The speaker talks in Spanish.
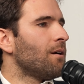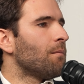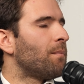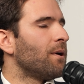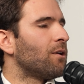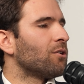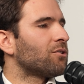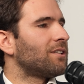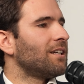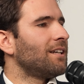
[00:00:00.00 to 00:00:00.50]

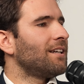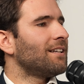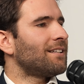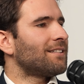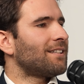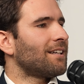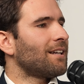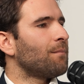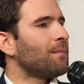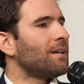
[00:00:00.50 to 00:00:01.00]
pero sin
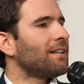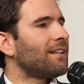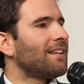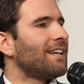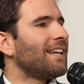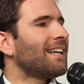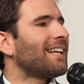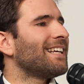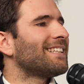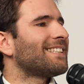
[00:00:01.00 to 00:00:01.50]
necesariamente
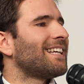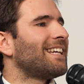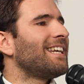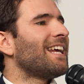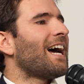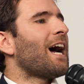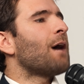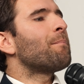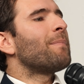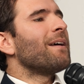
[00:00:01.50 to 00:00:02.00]
tener que
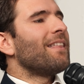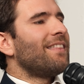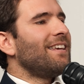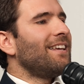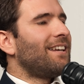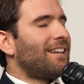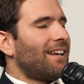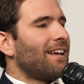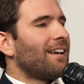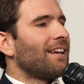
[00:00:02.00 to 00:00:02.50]
salir a
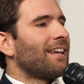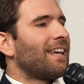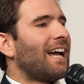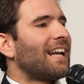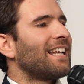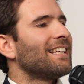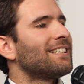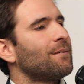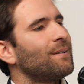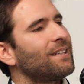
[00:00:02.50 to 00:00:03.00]
pedir que
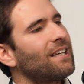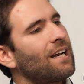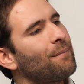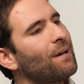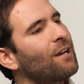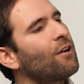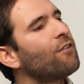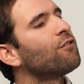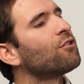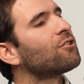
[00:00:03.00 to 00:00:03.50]
alguien se meta la
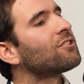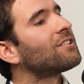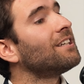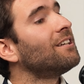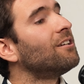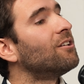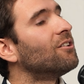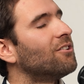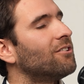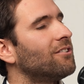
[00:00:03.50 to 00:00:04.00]
mano al
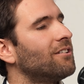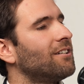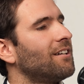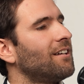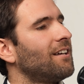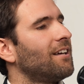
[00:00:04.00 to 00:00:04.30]
bolsillo.